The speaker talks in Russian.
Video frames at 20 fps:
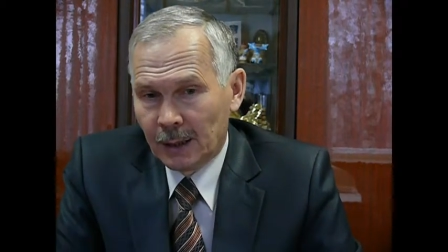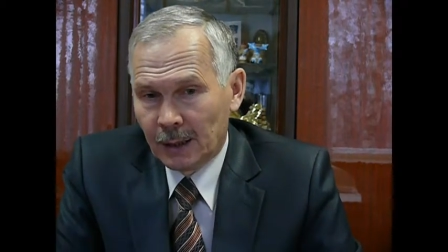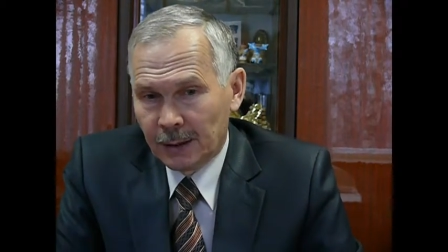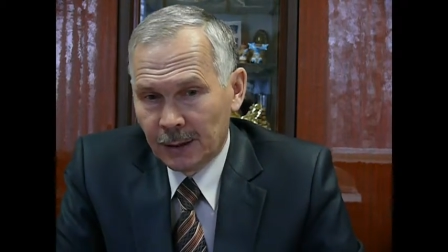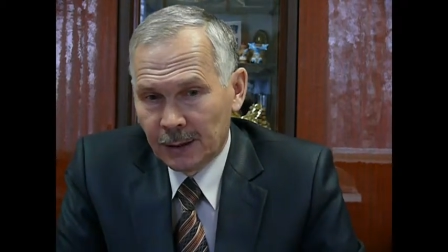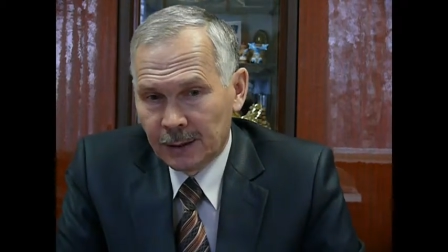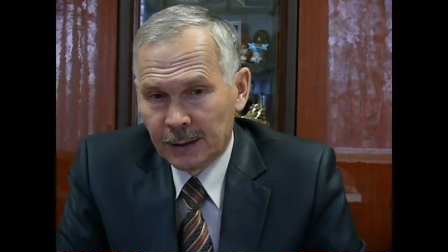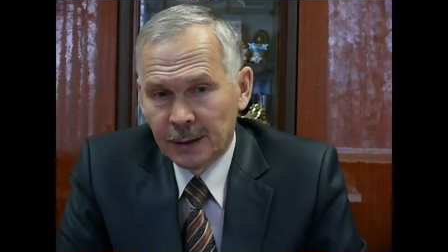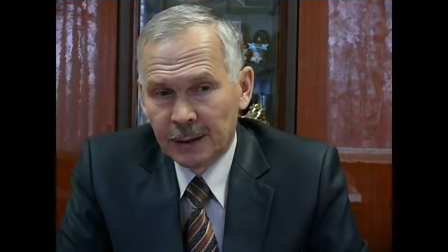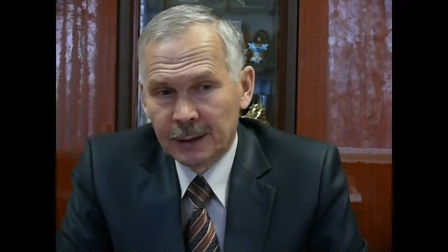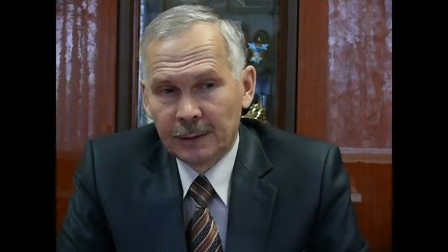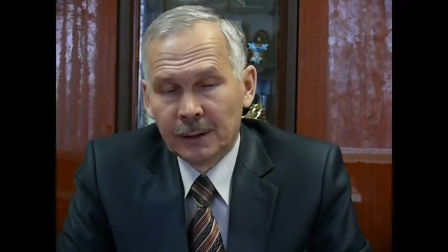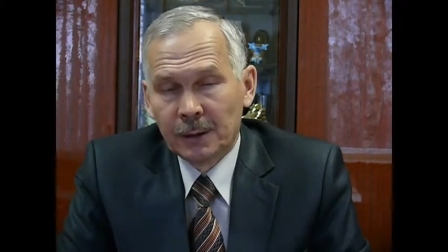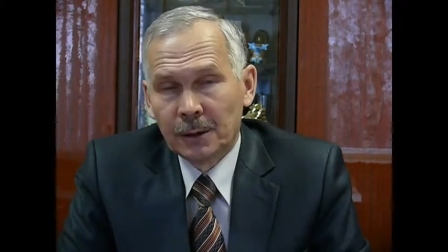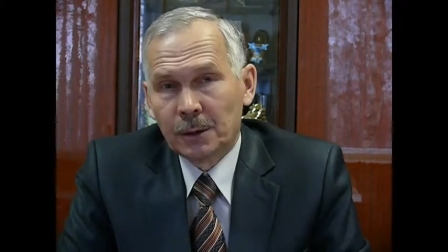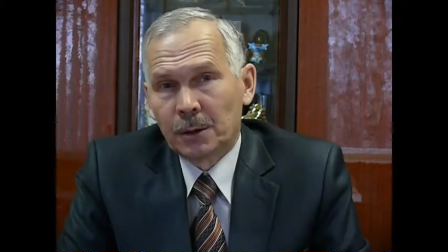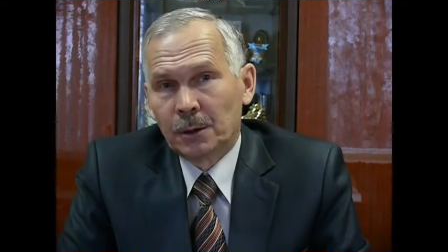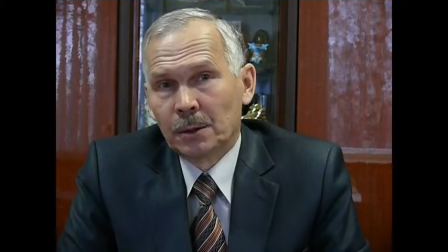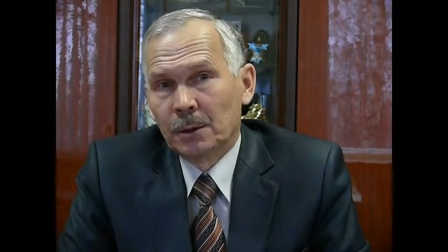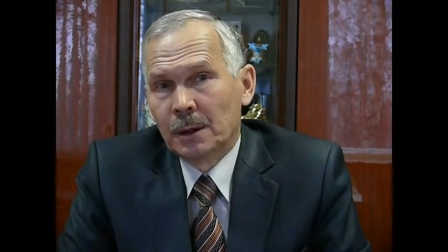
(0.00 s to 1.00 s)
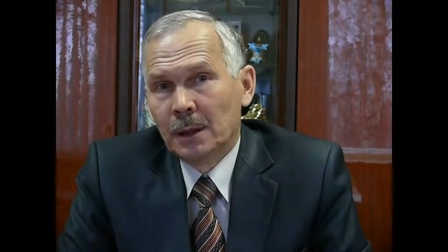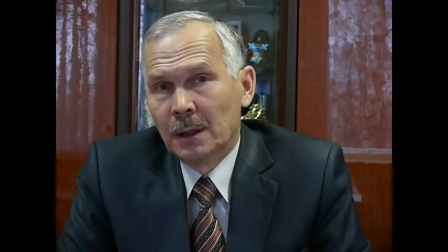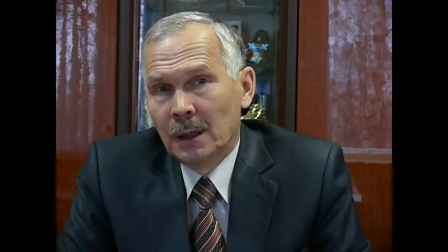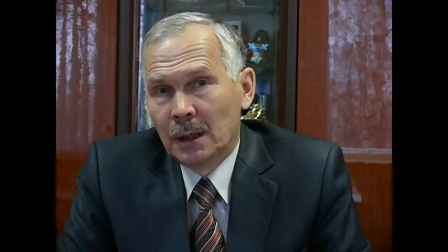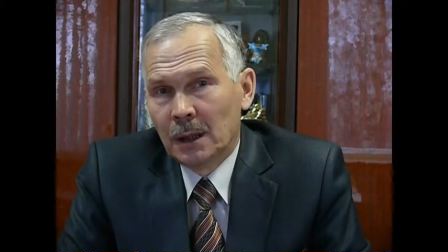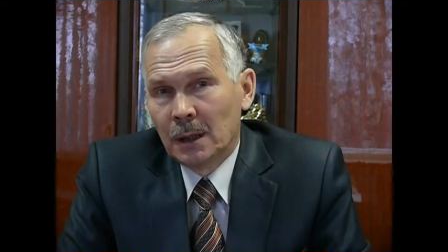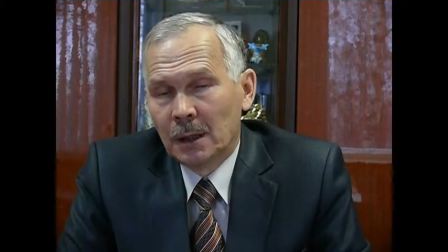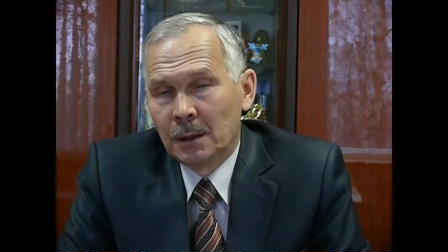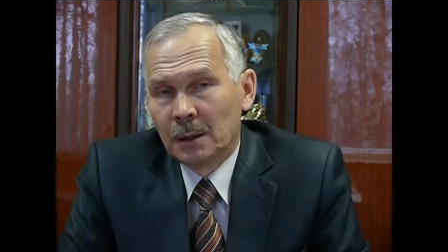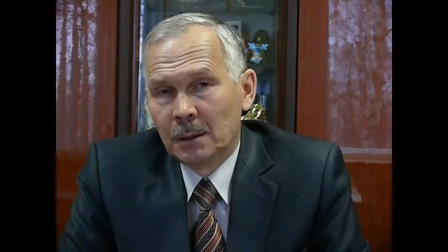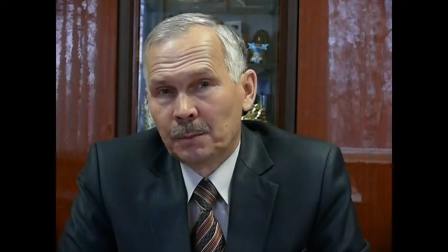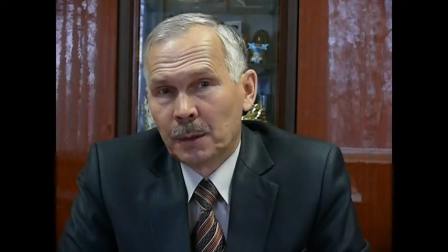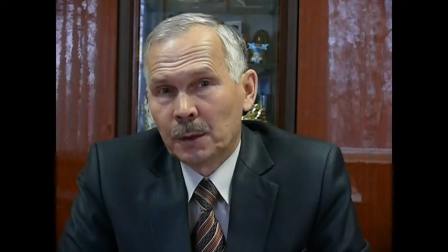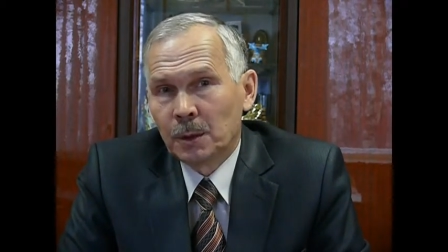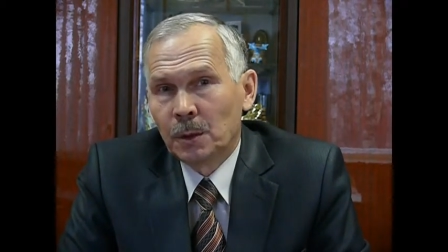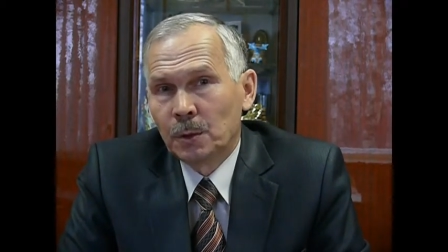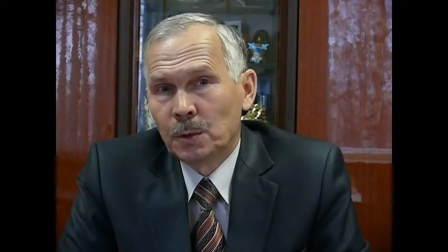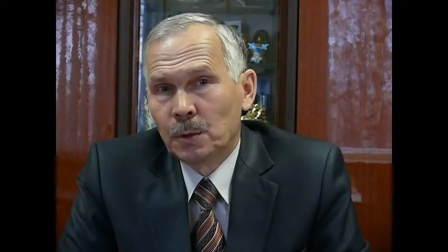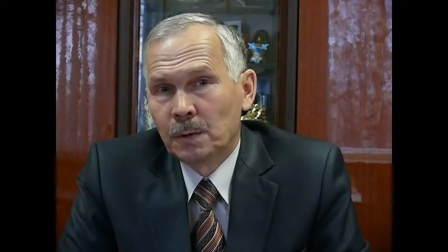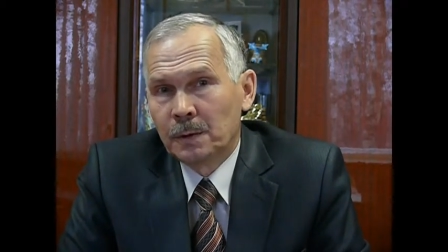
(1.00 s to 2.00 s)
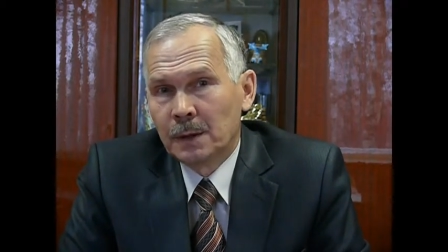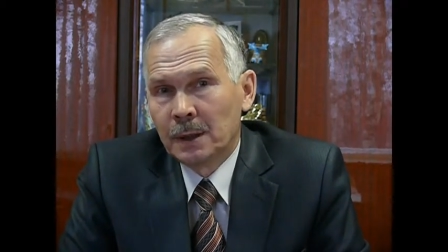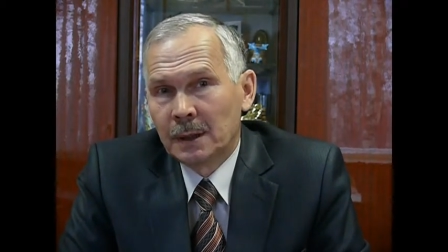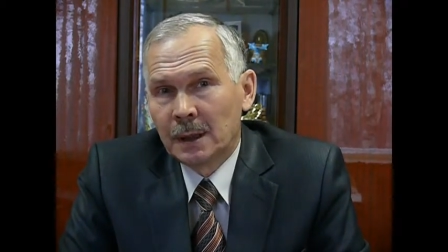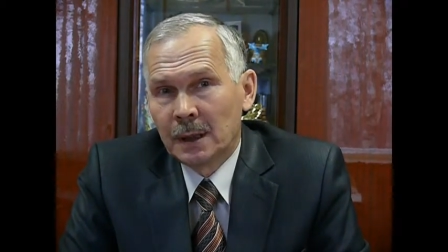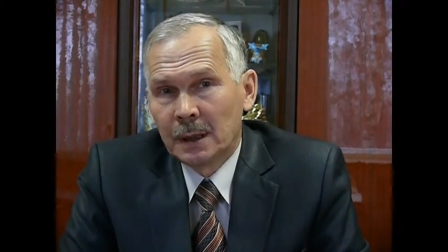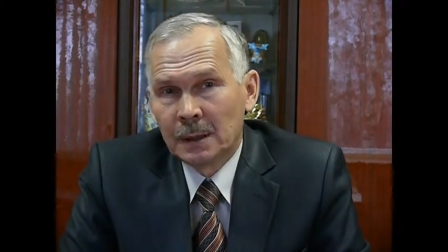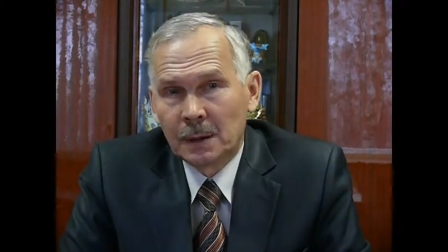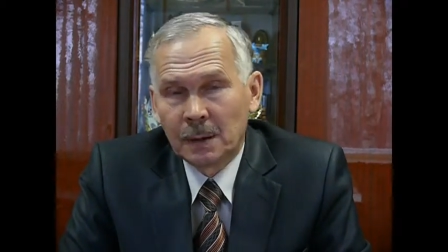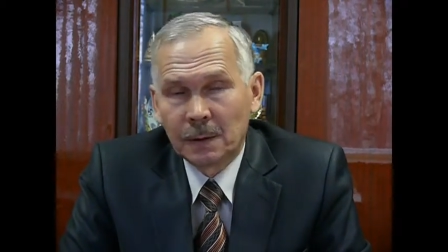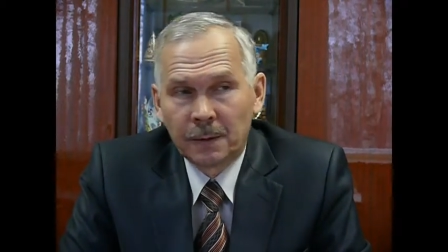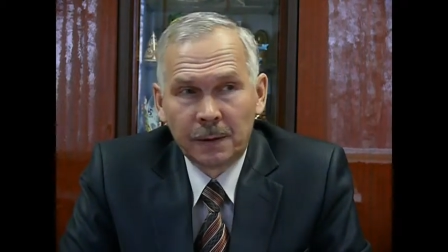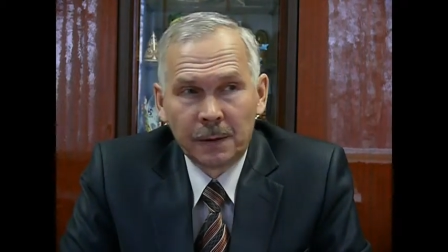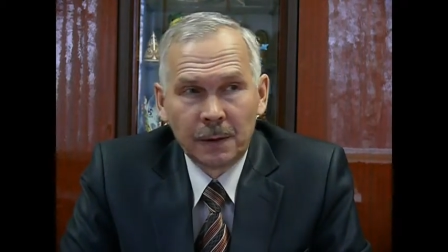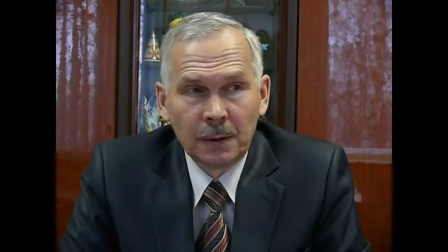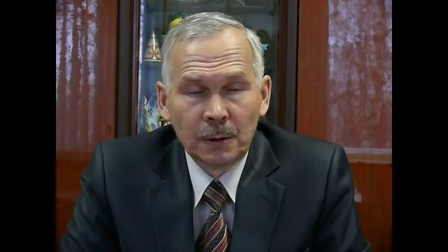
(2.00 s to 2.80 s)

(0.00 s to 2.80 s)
Естественно, что для подготовки кадров